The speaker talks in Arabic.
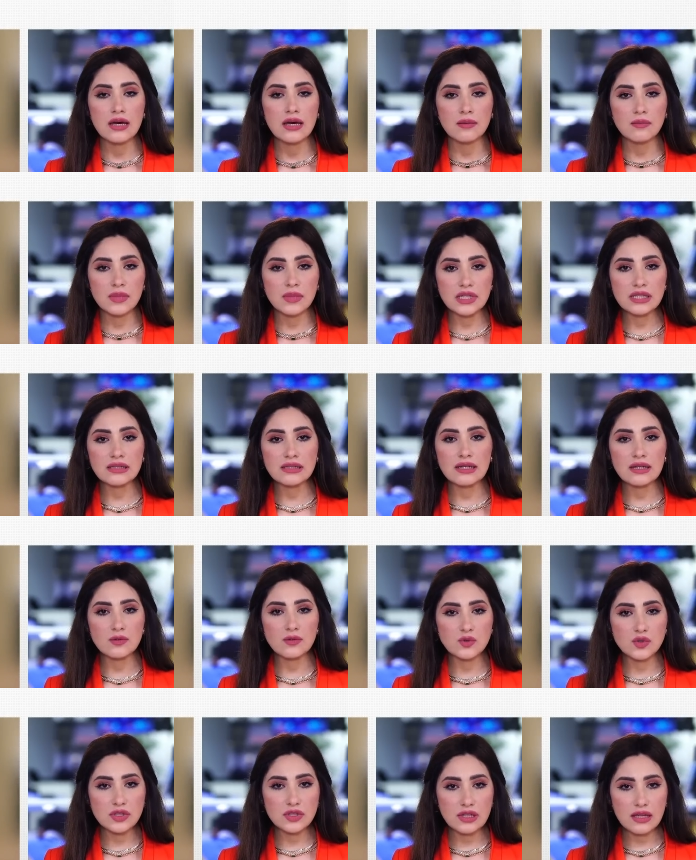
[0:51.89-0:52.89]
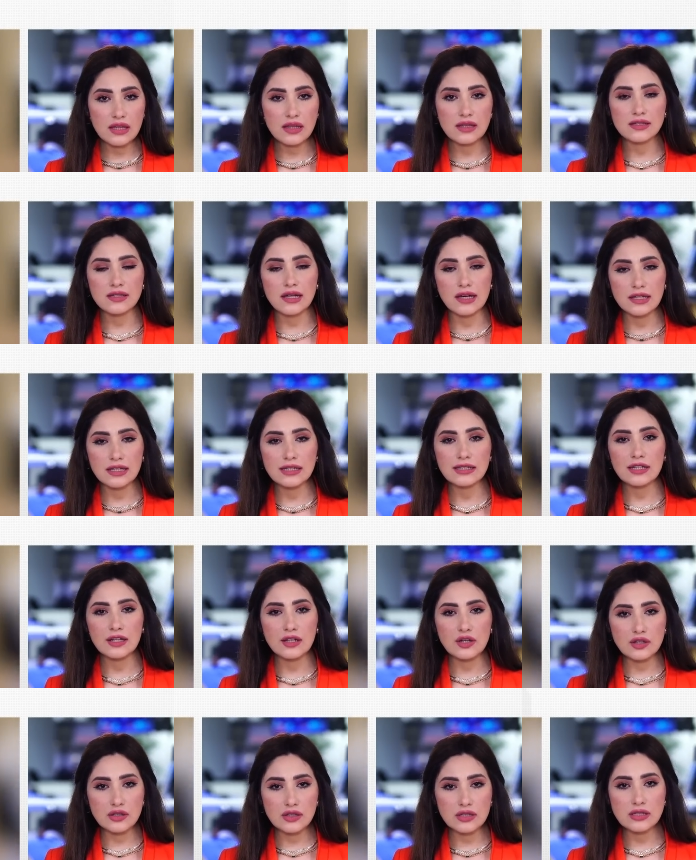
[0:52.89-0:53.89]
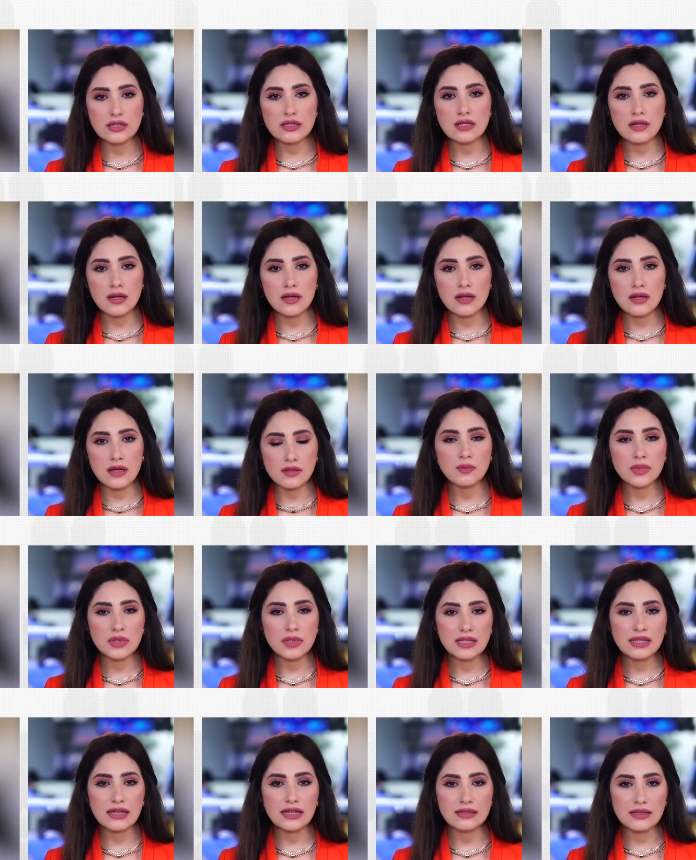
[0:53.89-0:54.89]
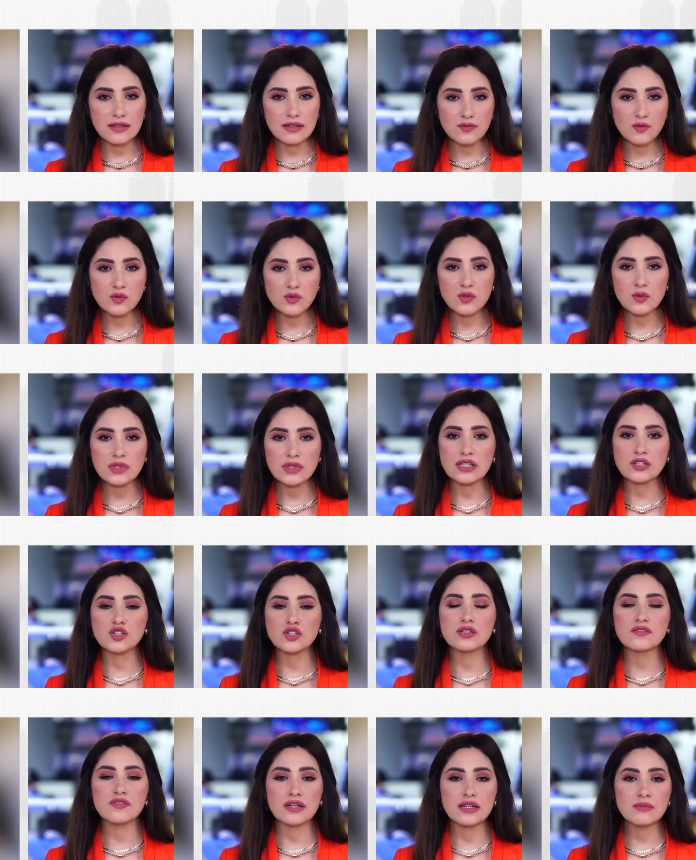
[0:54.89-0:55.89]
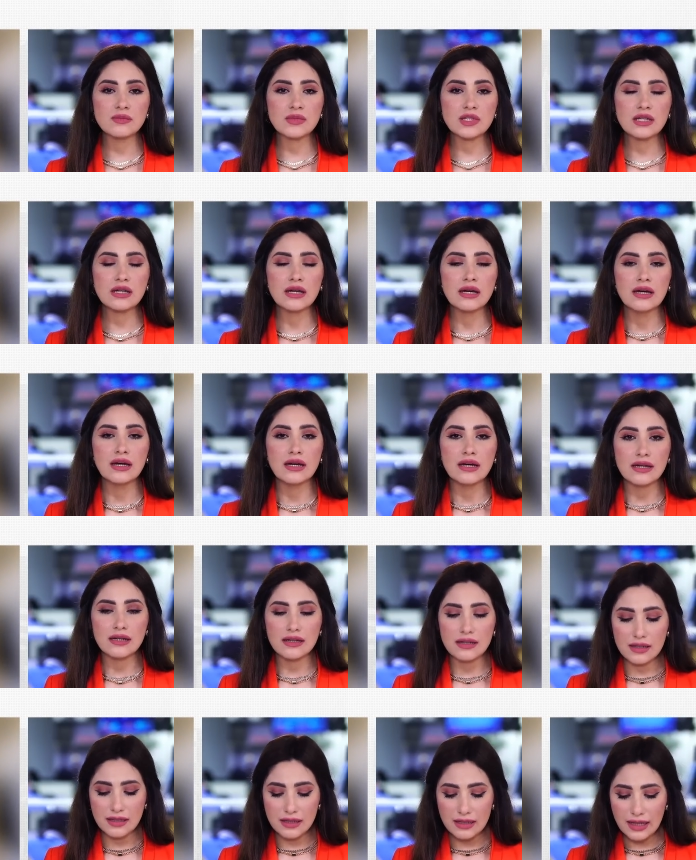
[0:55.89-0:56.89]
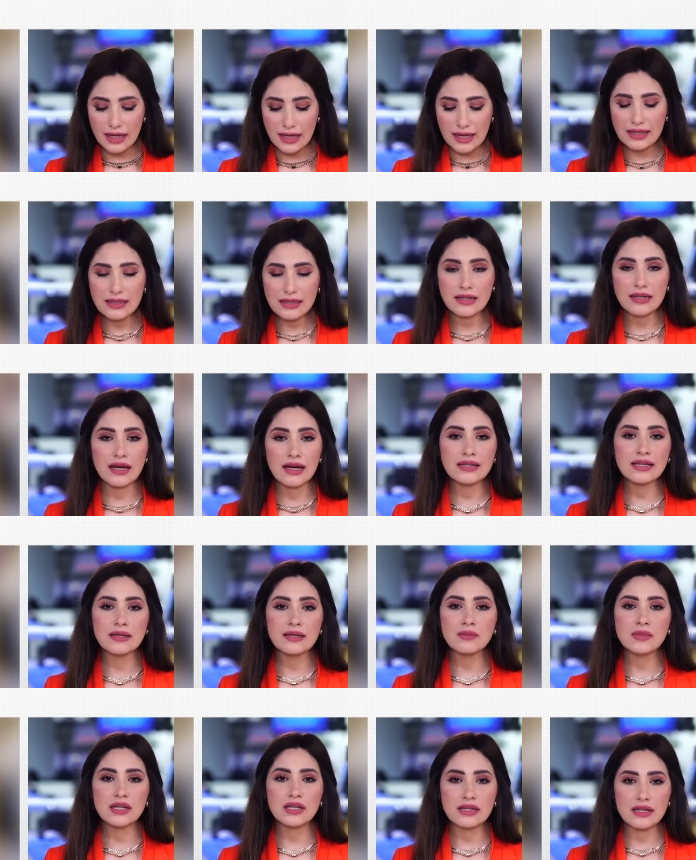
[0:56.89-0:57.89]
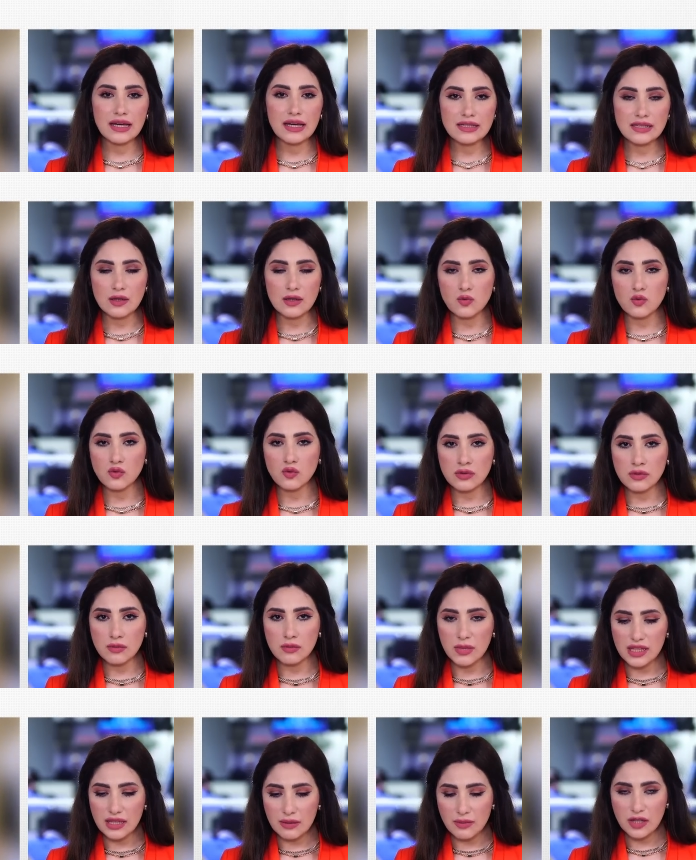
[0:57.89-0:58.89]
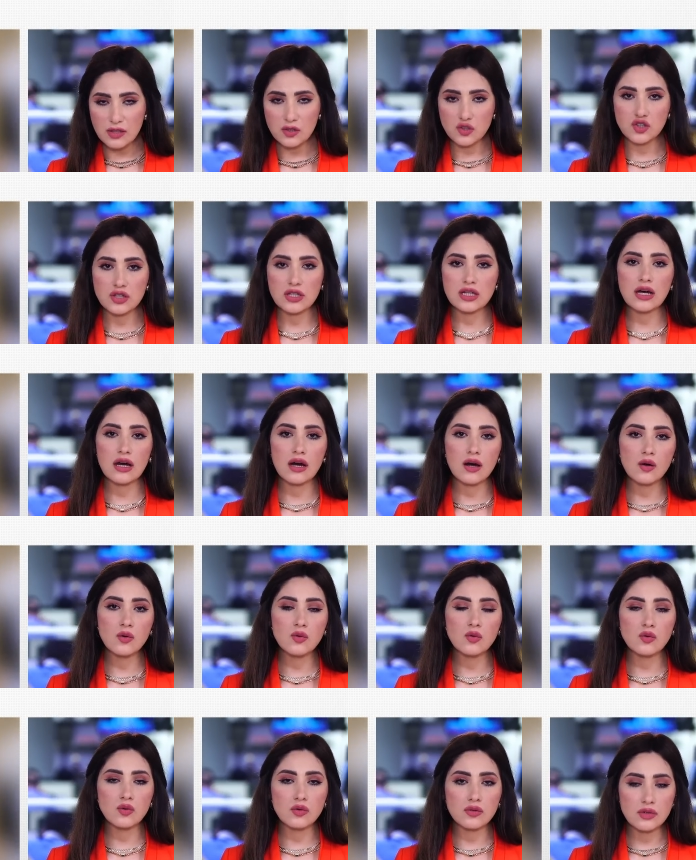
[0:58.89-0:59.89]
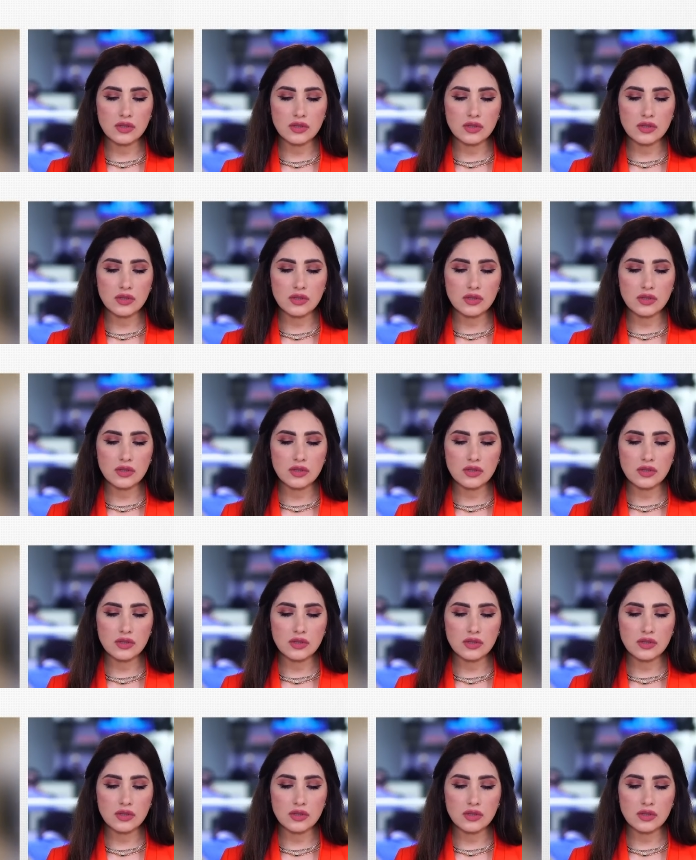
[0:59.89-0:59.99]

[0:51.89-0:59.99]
من الاستاذ سعيد الارتست اللي هيضم لينا على التليفون دلوقتي عشان يفهمني آه، الحاجات اللي انا يمكن جايز اكون ما انتبهتش ليها او